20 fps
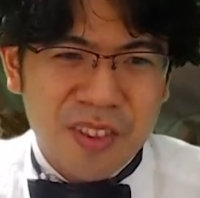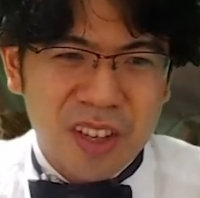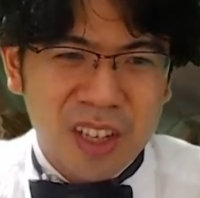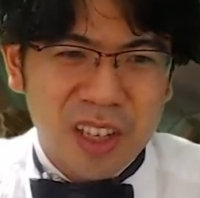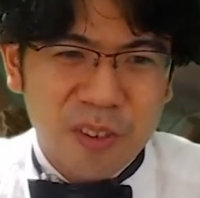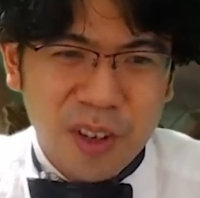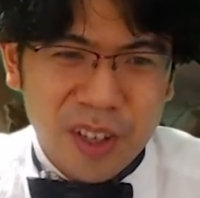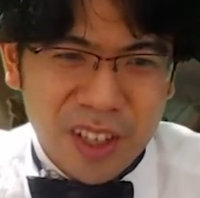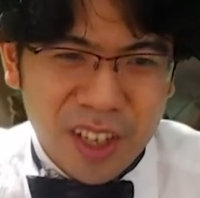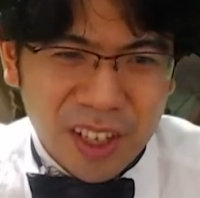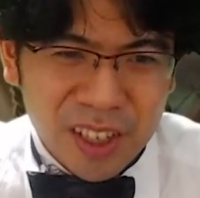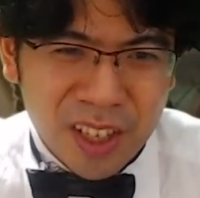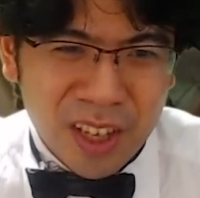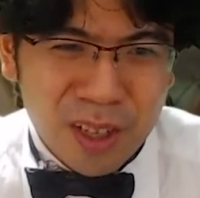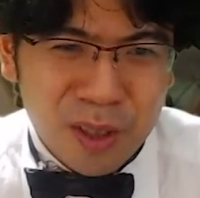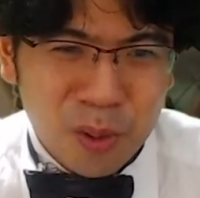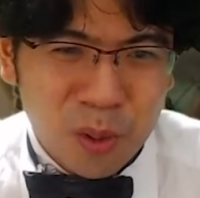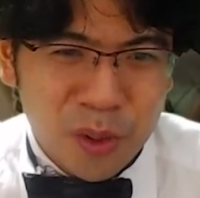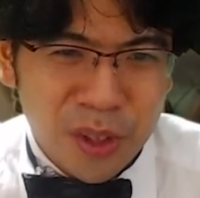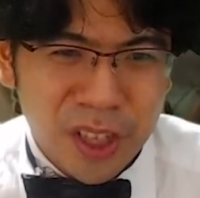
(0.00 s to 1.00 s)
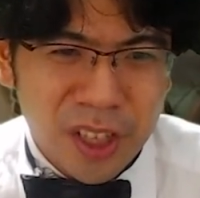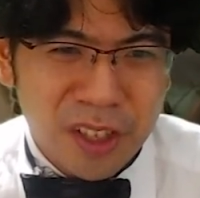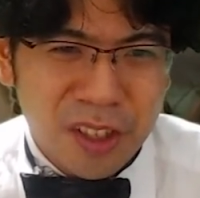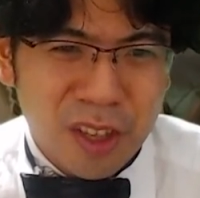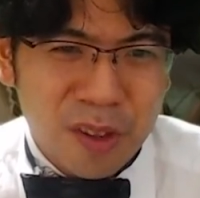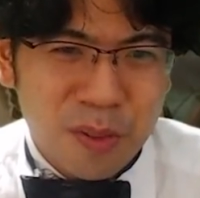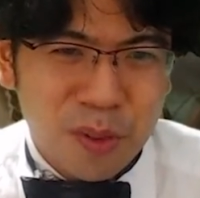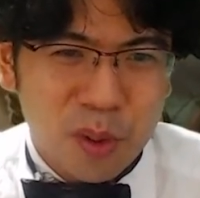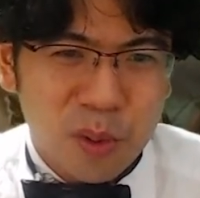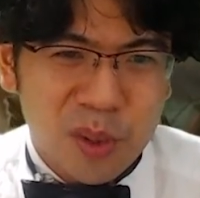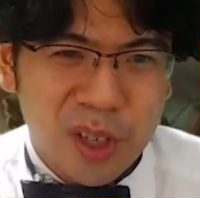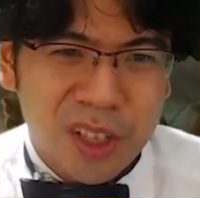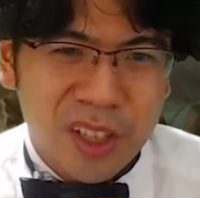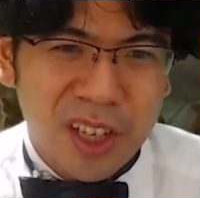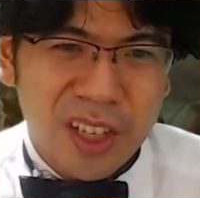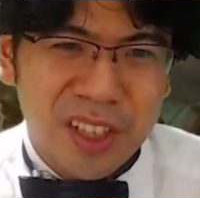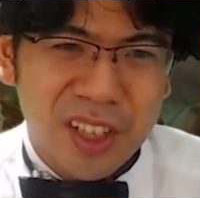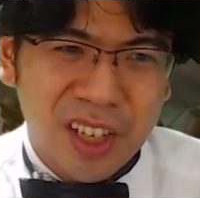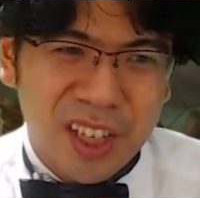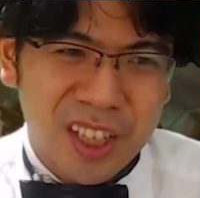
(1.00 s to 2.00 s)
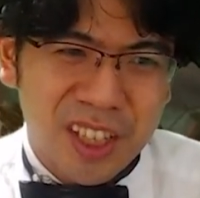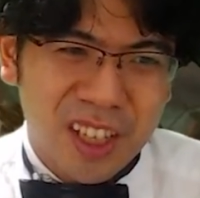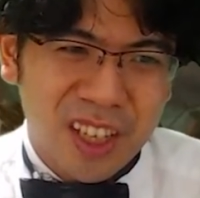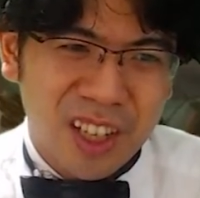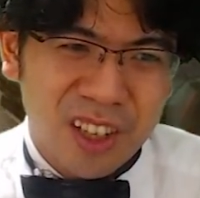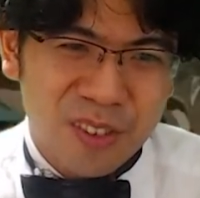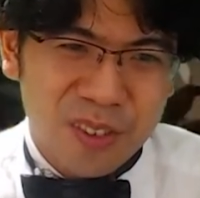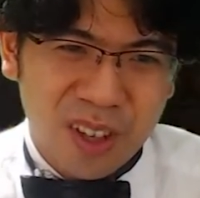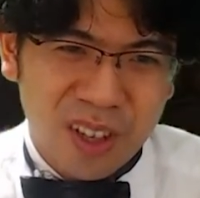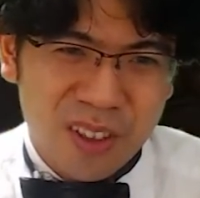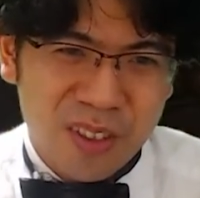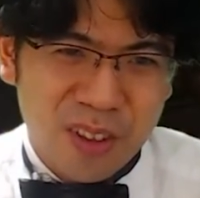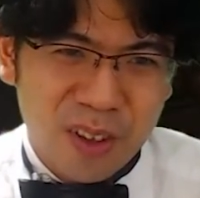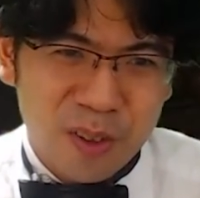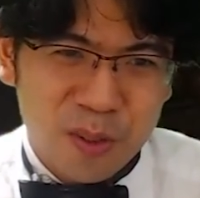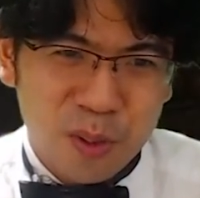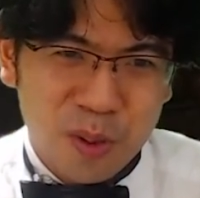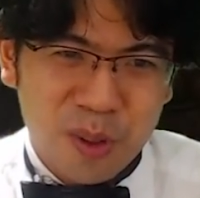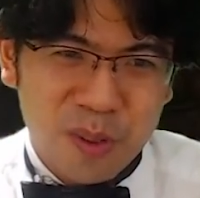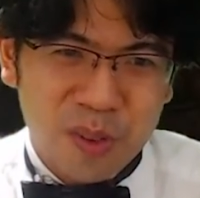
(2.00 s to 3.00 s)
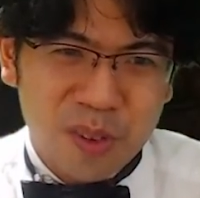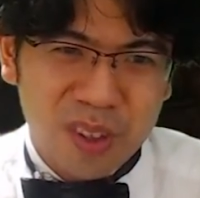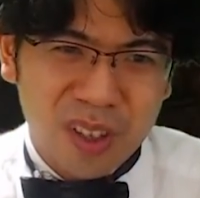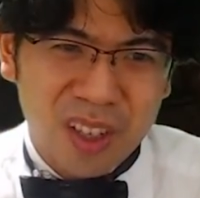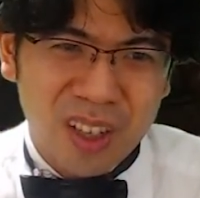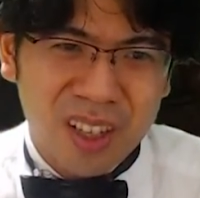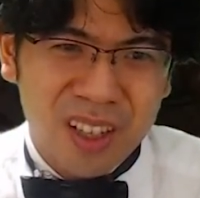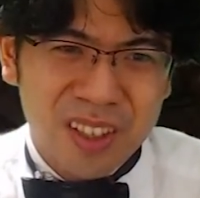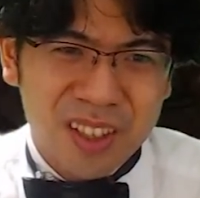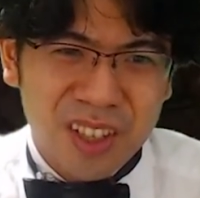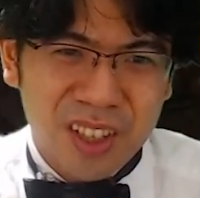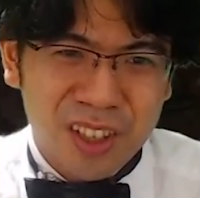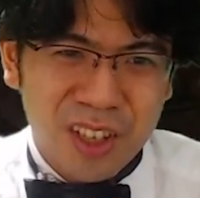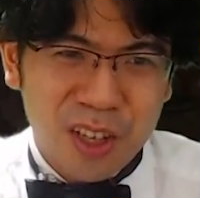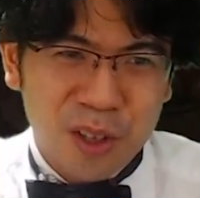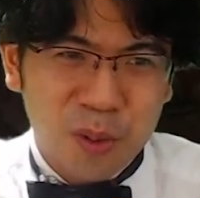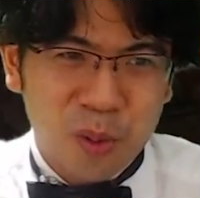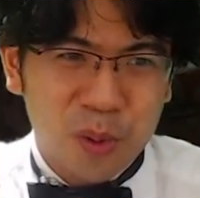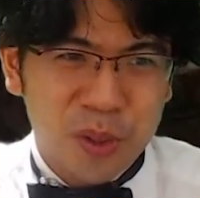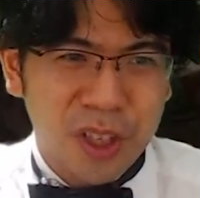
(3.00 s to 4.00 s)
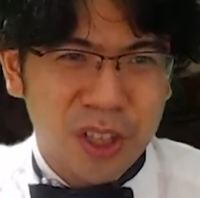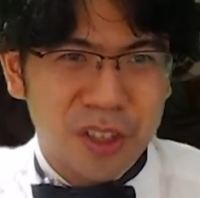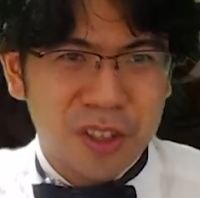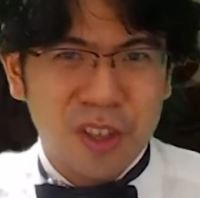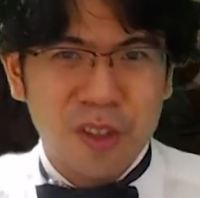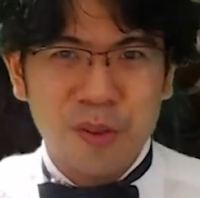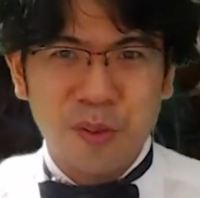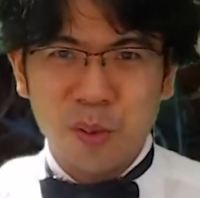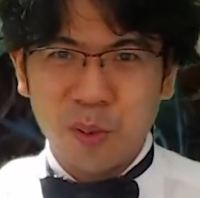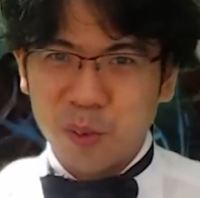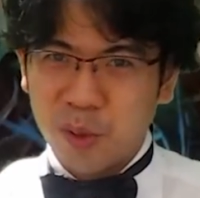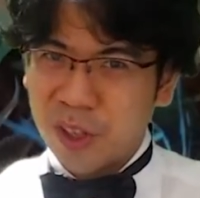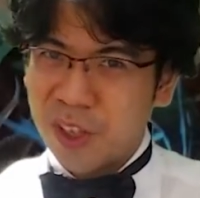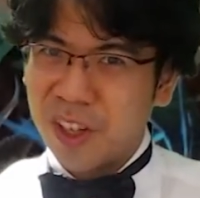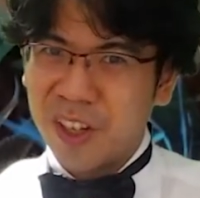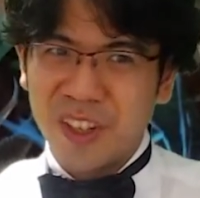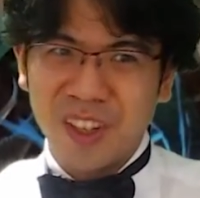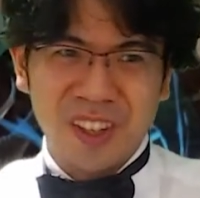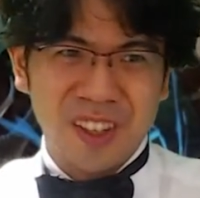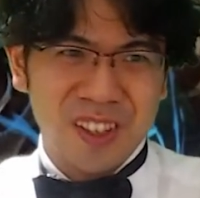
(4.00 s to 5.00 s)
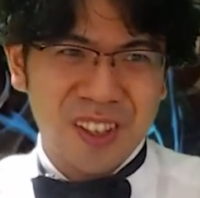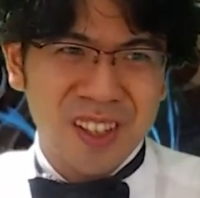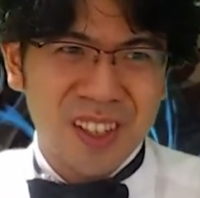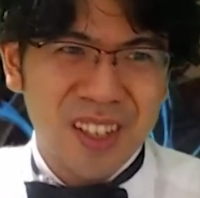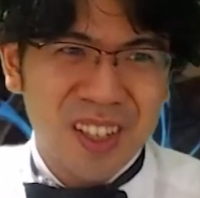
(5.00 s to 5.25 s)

違うわ。いや、結構、ただテストを受けたいだけだがあるわ。じゃあ、それにするか。いや、結構、ただテストを受けたいだけだ。